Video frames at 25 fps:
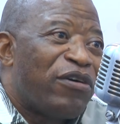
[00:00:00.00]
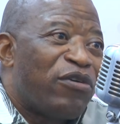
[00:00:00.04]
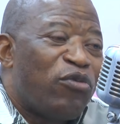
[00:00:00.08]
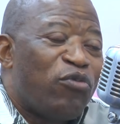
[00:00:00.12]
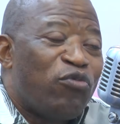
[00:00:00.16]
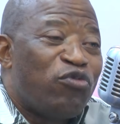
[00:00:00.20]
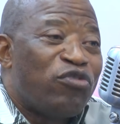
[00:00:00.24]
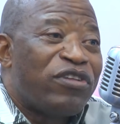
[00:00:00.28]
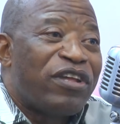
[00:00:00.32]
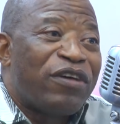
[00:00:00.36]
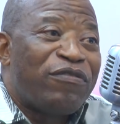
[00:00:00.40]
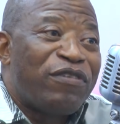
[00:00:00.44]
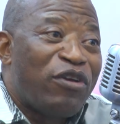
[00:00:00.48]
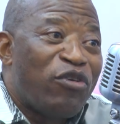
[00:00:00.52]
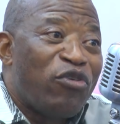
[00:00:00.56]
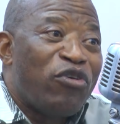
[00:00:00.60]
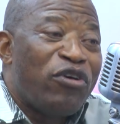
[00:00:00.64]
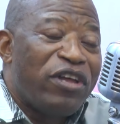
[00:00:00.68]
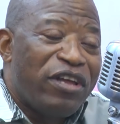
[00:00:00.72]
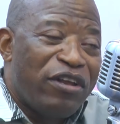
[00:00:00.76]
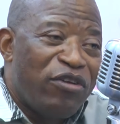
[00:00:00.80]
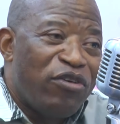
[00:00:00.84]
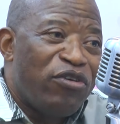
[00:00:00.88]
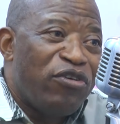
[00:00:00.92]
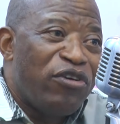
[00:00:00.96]
vous avez le,
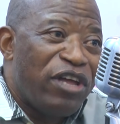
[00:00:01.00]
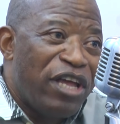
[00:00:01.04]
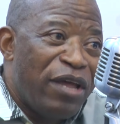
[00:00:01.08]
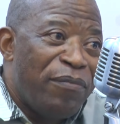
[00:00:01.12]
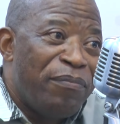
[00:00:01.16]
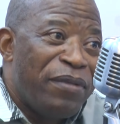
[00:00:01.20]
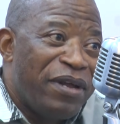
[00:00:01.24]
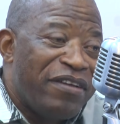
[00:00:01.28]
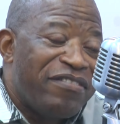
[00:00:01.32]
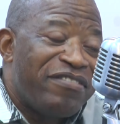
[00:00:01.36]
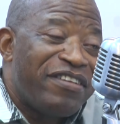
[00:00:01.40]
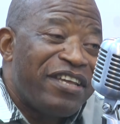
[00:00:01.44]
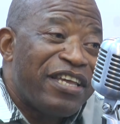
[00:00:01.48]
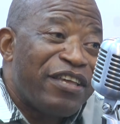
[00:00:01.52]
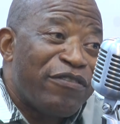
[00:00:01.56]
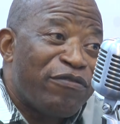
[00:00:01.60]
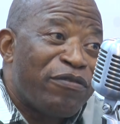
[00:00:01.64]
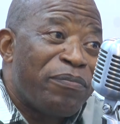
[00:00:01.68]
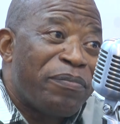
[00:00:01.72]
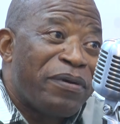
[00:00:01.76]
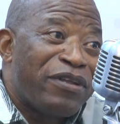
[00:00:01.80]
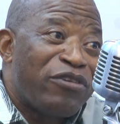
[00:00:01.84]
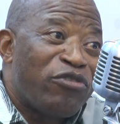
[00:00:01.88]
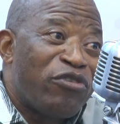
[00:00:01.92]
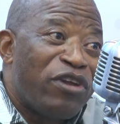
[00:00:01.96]
MLC qui
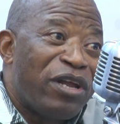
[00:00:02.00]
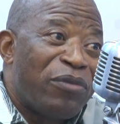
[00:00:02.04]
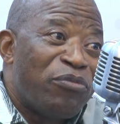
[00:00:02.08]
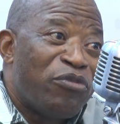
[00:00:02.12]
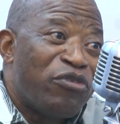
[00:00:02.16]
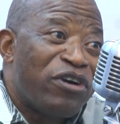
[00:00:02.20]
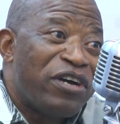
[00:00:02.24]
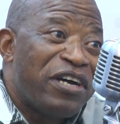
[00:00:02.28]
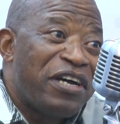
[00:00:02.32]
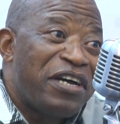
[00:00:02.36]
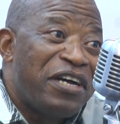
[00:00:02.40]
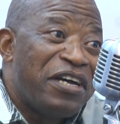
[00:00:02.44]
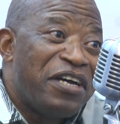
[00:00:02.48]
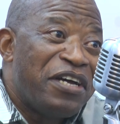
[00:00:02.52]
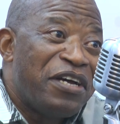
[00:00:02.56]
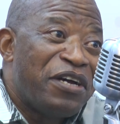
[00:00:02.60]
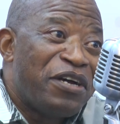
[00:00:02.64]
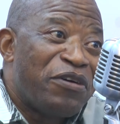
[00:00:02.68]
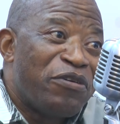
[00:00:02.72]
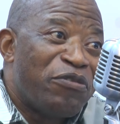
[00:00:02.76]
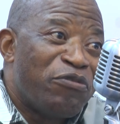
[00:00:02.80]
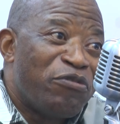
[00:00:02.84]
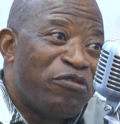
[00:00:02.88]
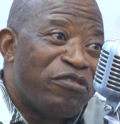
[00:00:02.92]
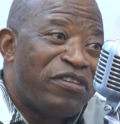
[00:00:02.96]
fait partie de la Mouka.
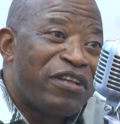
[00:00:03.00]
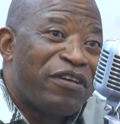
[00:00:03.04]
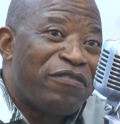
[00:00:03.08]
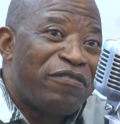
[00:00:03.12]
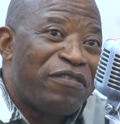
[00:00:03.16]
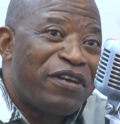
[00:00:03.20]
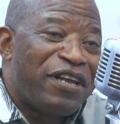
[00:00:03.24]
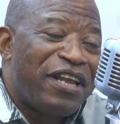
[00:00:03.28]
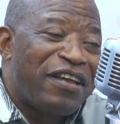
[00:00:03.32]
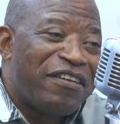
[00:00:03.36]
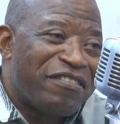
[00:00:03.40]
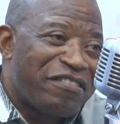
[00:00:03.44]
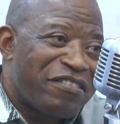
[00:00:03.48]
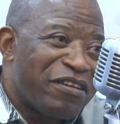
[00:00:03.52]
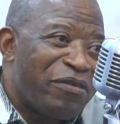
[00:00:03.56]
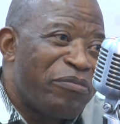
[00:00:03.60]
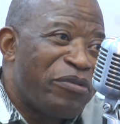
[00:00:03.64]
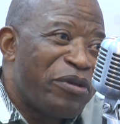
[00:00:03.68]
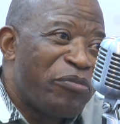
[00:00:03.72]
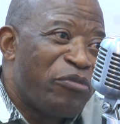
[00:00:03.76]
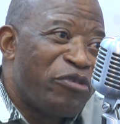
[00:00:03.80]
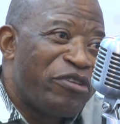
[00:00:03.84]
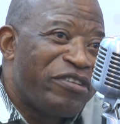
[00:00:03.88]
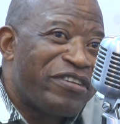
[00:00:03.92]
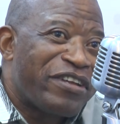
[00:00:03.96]
Vous avez l'ensemble
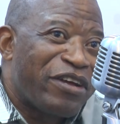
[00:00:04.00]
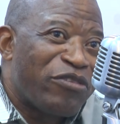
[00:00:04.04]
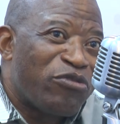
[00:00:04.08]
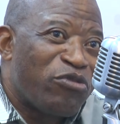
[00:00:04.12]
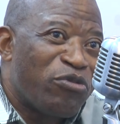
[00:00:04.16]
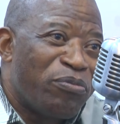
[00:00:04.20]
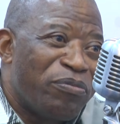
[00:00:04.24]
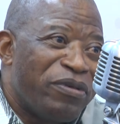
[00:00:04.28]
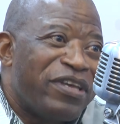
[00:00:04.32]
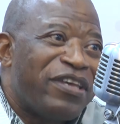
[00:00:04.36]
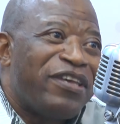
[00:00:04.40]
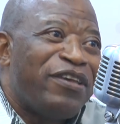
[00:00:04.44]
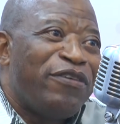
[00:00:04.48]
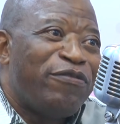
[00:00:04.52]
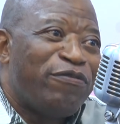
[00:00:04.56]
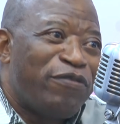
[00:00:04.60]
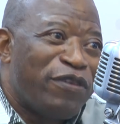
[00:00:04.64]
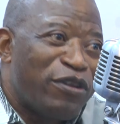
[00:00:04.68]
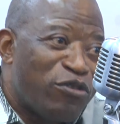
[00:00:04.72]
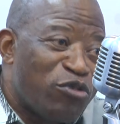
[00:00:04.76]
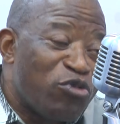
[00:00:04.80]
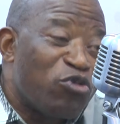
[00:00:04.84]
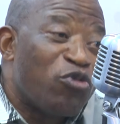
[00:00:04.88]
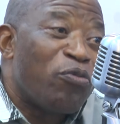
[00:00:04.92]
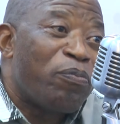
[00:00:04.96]
de Moïse Katumbi qui
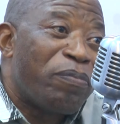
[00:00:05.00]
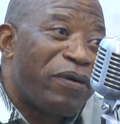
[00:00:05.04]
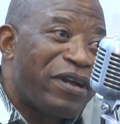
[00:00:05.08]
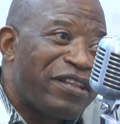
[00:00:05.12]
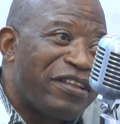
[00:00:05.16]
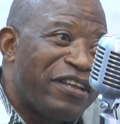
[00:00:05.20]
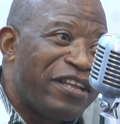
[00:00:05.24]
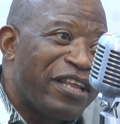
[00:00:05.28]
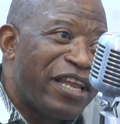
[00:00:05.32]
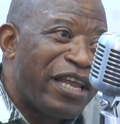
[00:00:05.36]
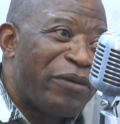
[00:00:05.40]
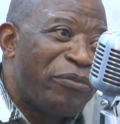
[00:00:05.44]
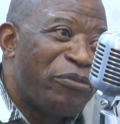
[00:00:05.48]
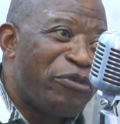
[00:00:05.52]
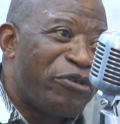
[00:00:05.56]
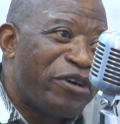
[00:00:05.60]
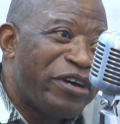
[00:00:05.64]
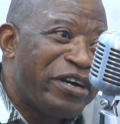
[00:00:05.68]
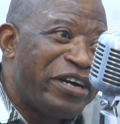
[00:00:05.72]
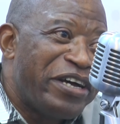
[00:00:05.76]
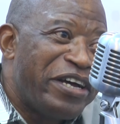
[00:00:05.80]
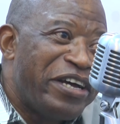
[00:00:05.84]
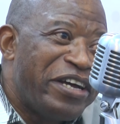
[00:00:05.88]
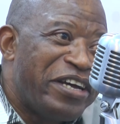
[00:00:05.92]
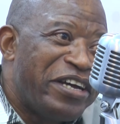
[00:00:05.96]
fait toujours partie de la
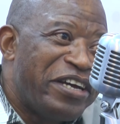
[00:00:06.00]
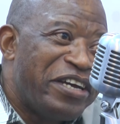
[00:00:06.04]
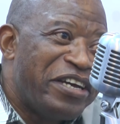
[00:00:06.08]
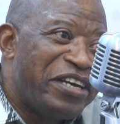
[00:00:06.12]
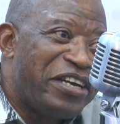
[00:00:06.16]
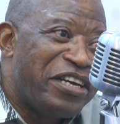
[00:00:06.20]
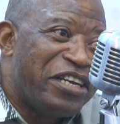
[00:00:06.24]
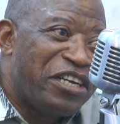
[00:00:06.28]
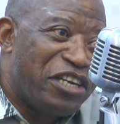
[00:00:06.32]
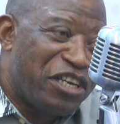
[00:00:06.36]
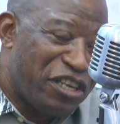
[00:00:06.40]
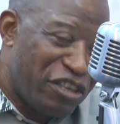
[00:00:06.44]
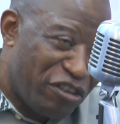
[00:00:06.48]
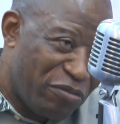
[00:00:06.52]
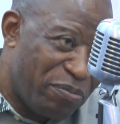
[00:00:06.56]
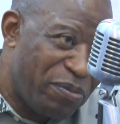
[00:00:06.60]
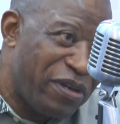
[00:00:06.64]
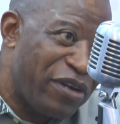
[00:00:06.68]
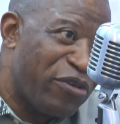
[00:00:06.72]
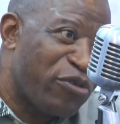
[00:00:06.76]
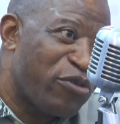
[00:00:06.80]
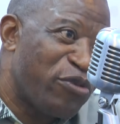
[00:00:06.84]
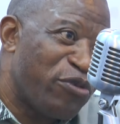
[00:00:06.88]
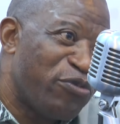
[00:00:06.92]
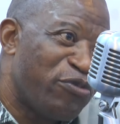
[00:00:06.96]
MOCA. Et
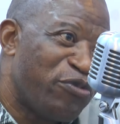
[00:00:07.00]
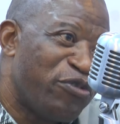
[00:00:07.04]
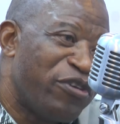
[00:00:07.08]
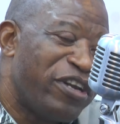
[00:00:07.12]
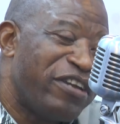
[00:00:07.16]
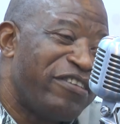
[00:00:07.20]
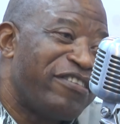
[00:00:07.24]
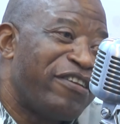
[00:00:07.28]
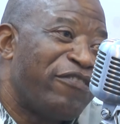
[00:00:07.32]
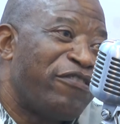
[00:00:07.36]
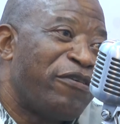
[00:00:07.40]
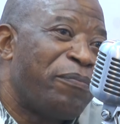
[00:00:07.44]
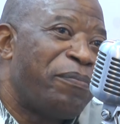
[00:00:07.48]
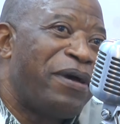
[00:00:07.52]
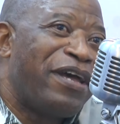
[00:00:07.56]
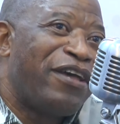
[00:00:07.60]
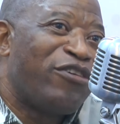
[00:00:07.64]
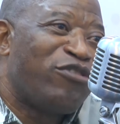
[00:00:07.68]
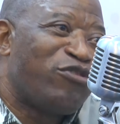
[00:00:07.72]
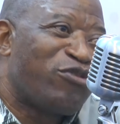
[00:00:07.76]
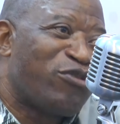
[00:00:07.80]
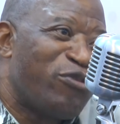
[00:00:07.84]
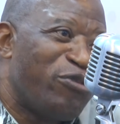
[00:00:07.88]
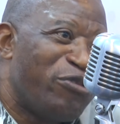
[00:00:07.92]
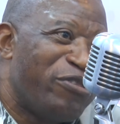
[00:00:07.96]
j'espère que vous ne les avez pas
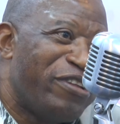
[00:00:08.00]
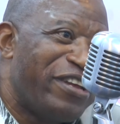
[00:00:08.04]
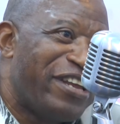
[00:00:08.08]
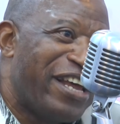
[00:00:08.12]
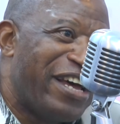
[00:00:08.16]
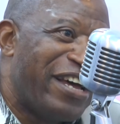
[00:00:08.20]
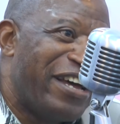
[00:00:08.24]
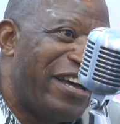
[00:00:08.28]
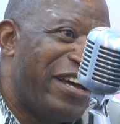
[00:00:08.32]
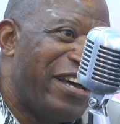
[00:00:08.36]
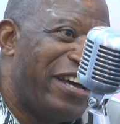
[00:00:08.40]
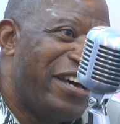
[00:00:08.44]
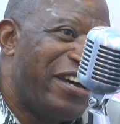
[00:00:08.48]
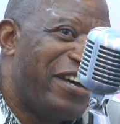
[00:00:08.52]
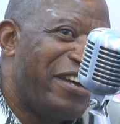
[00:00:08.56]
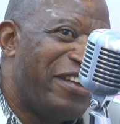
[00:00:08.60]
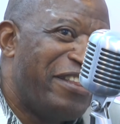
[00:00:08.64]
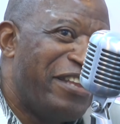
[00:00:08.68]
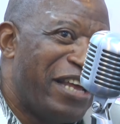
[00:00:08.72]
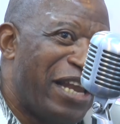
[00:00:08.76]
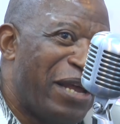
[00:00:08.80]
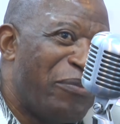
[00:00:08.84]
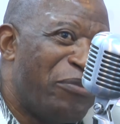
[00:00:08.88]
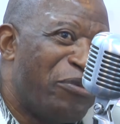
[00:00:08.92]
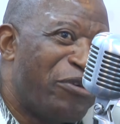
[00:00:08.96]
exclus de la,
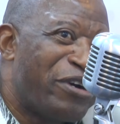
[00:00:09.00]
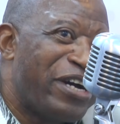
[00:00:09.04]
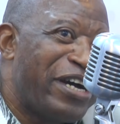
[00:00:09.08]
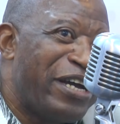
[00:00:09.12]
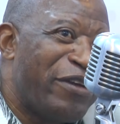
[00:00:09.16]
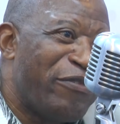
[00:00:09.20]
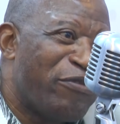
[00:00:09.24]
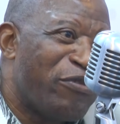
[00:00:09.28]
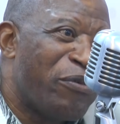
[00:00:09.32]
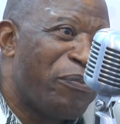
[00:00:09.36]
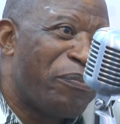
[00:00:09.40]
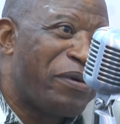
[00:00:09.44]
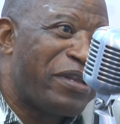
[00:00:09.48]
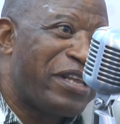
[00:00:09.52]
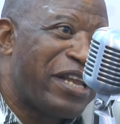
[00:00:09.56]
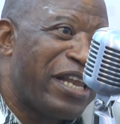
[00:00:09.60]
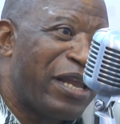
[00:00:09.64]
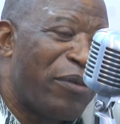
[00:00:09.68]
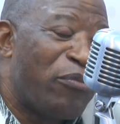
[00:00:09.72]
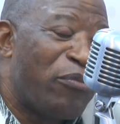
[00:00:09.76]
de la MOCA. Ils font partie de